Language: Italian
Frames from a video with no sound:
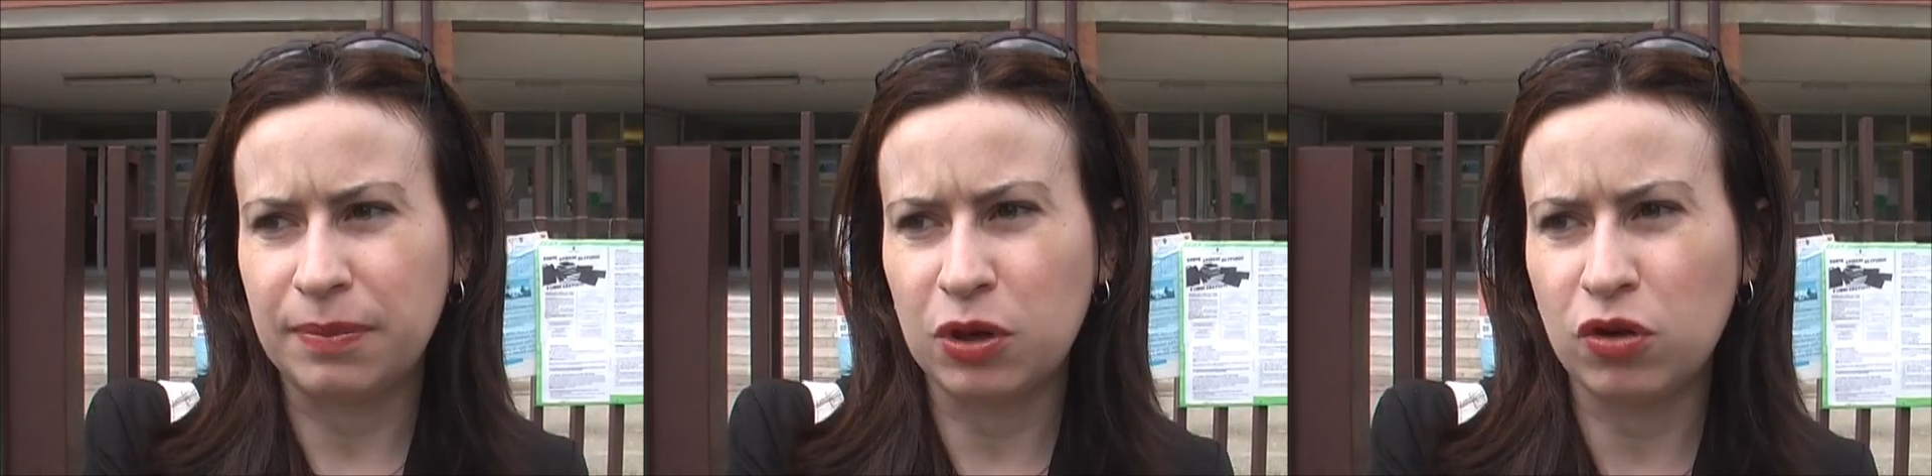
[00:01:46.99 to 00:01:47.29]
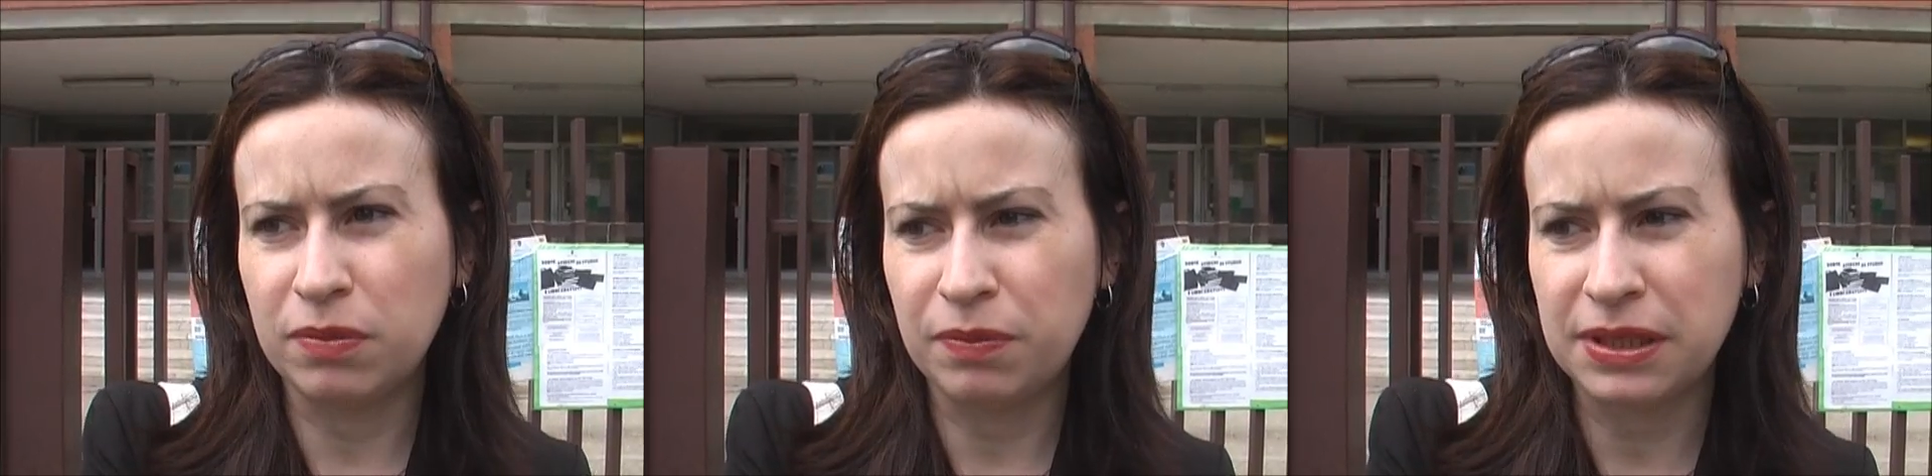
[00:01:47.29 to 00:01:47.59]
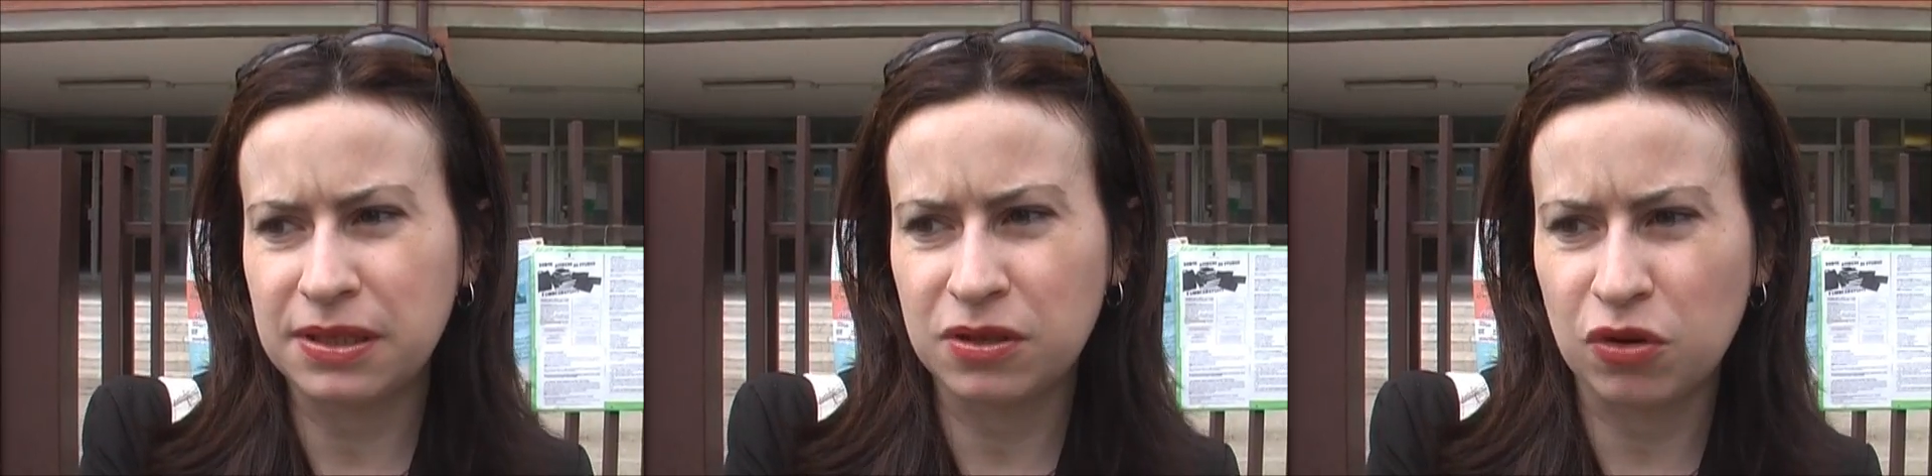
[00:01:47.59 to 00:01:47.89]
però ho
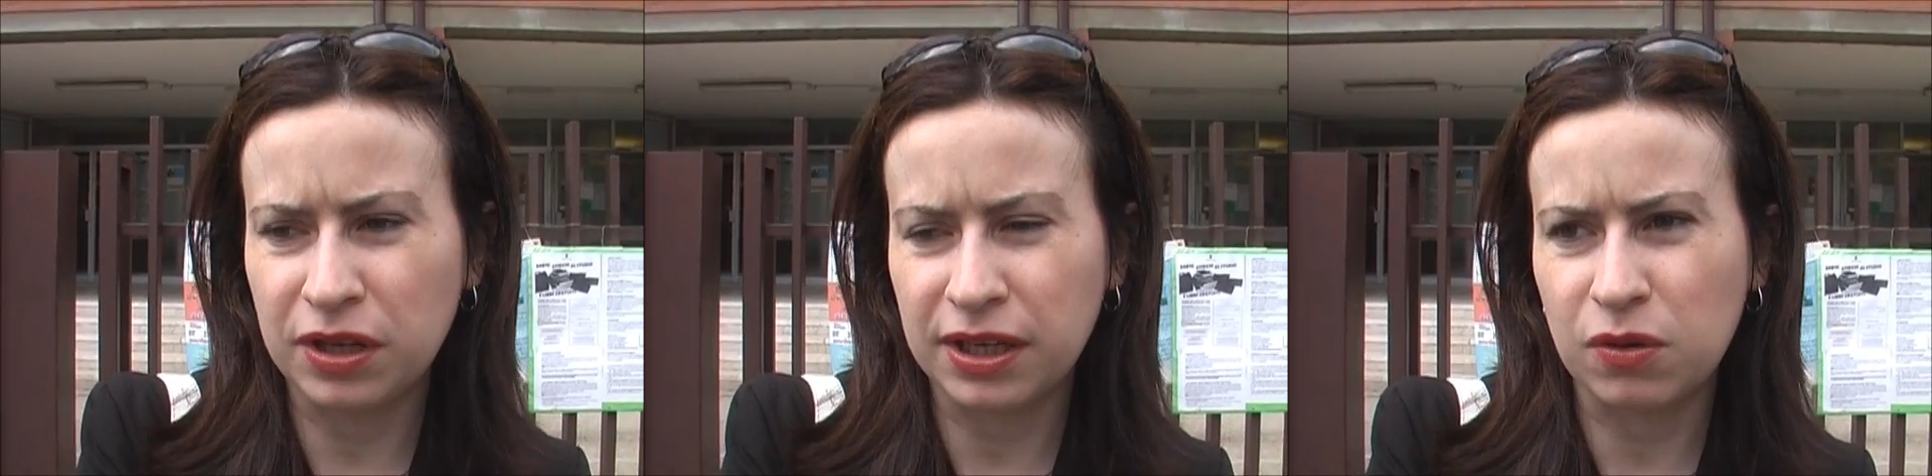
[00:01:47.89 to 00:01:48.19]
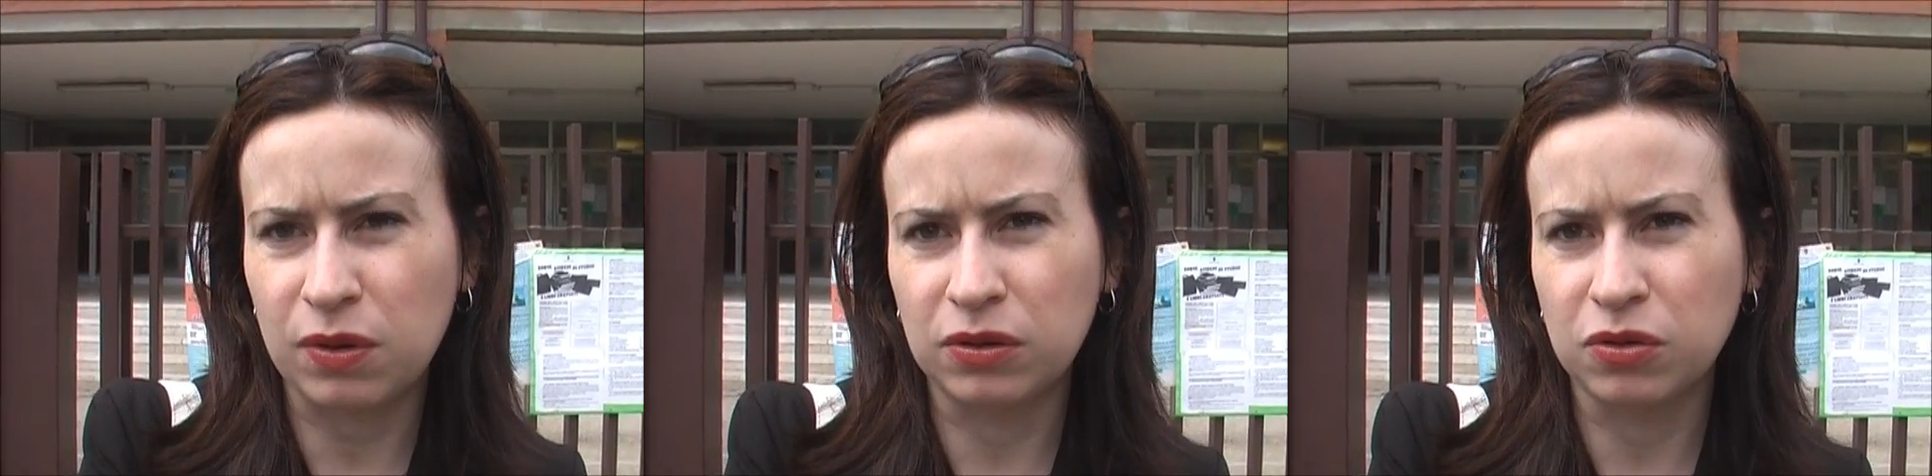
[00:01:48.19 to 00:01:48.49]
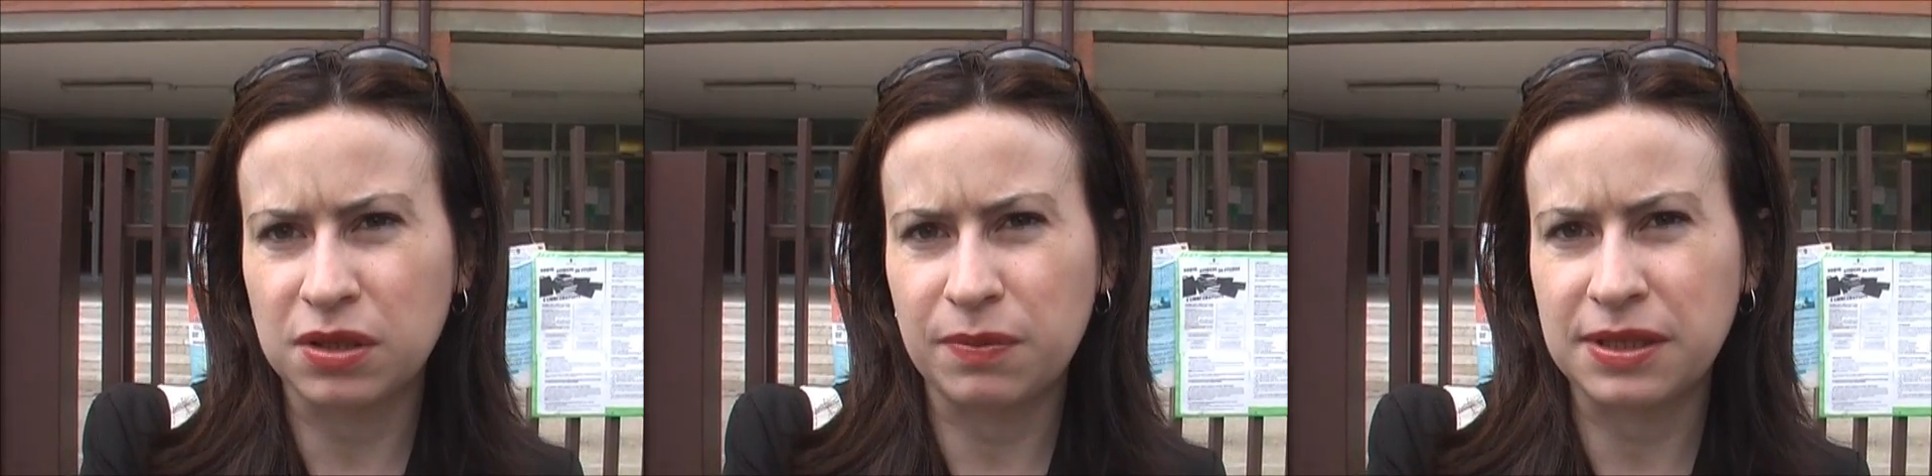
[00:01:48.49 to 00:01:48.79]
l'impressione che quando si